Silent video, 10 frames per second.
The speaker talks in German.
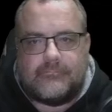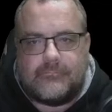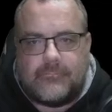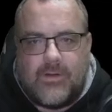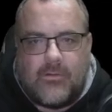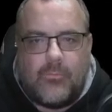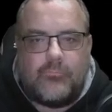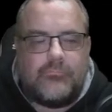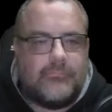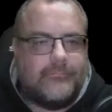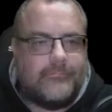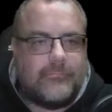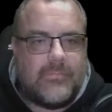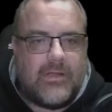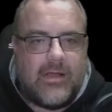Warum?
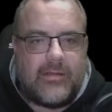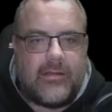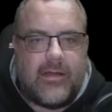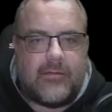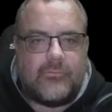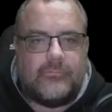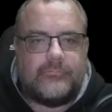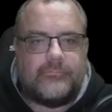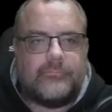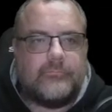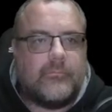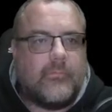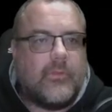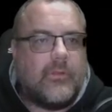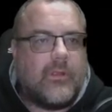Keine Ahnung.
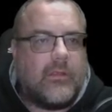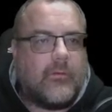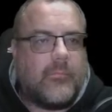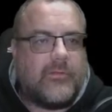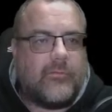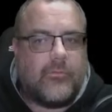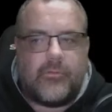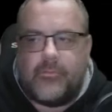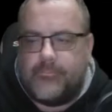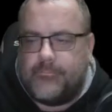Ich gehe nochmal zurück.